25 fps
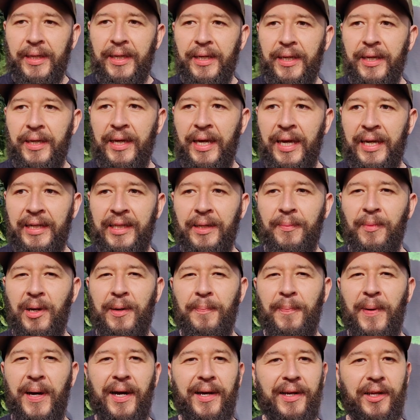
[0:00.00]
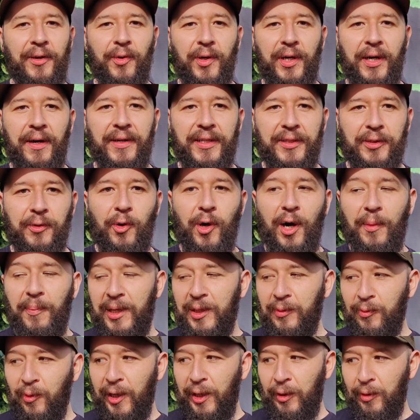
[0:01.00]
que el tema del pajareo cada vez coja
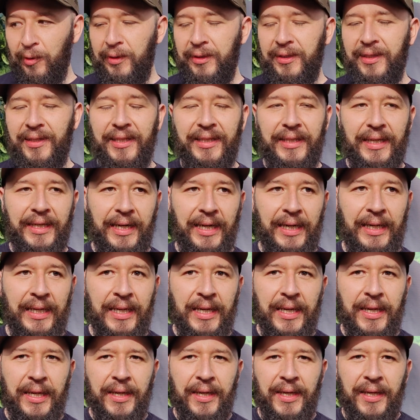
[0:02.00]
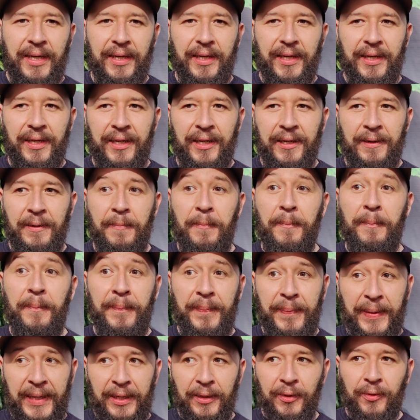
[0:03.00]
más vuelo, literal. Eh,
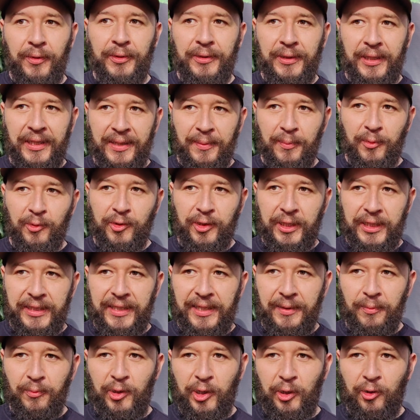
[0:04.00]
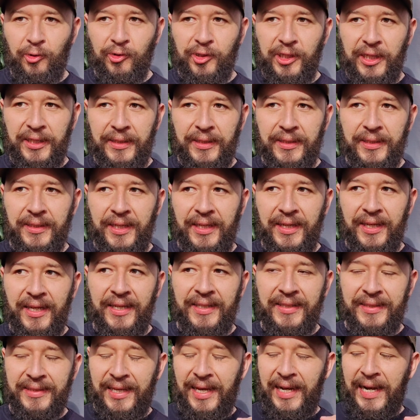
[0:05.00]
pero tenemos que ser muy conscientes que
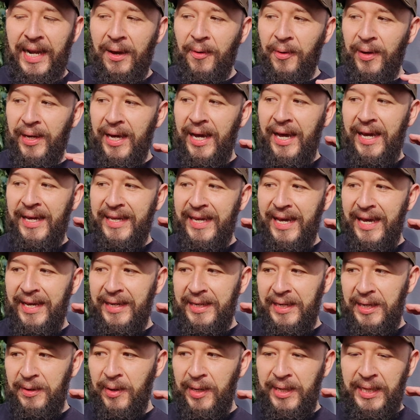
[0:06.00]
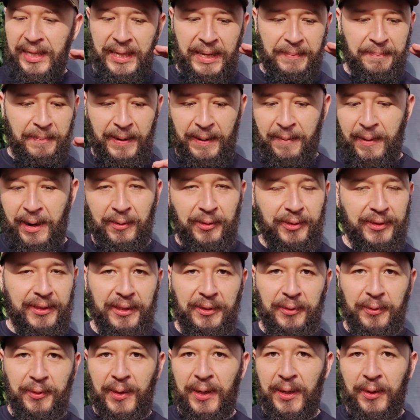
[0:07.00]
está el ave ahí arriba y de abajo
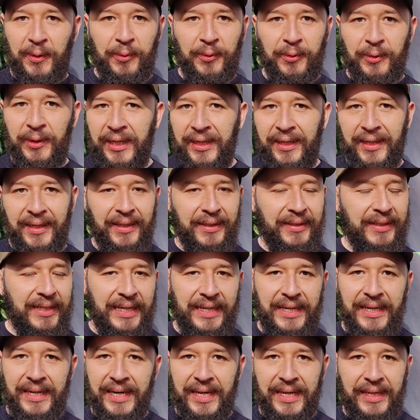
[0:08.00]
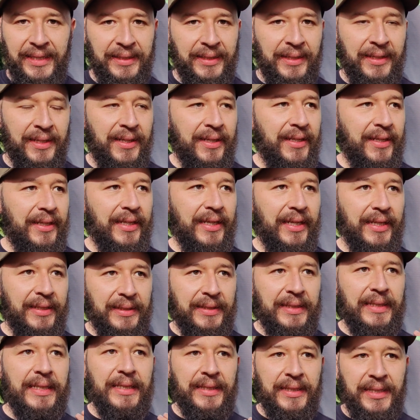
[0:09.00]
está toda una red que
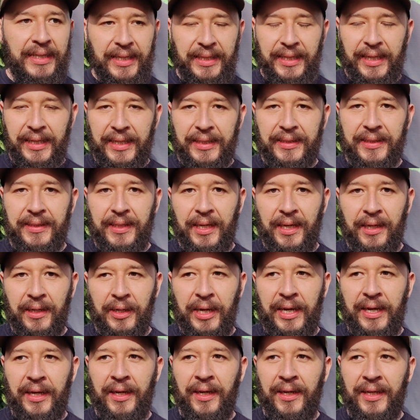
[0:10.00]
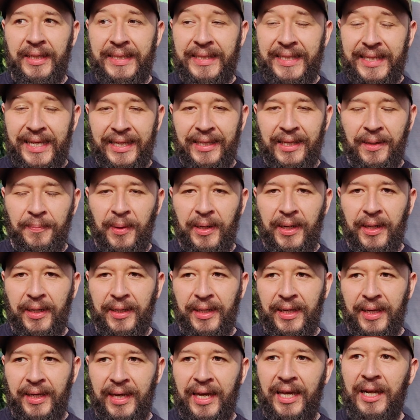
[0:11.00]
tiene que estar eh, sana para
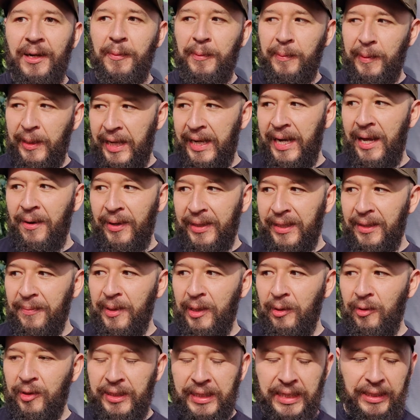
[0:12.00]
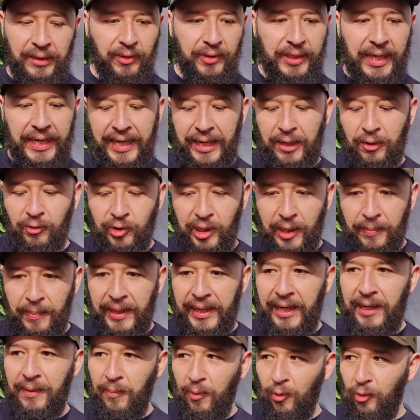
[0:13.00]
que el, ave también lo esté. Entonces hay que
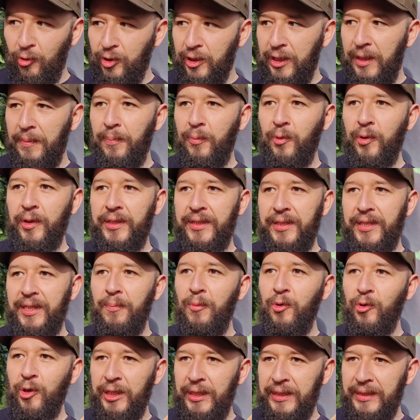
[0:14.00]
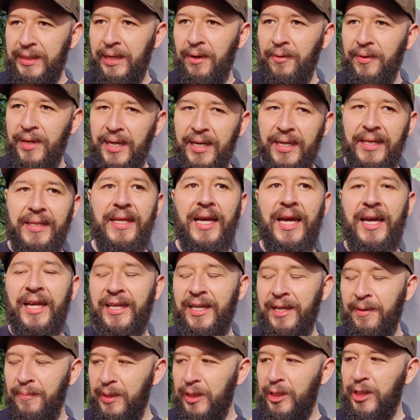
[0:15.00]
conservar el bosque, porque si el bosque está bien,
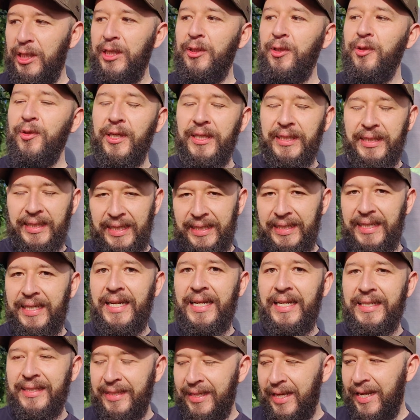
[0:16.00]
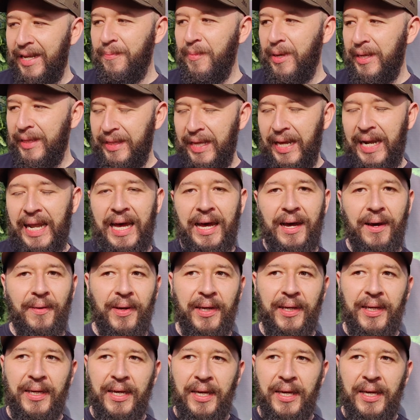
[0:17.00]
hay el bichito, que es que se, alimenta la ave.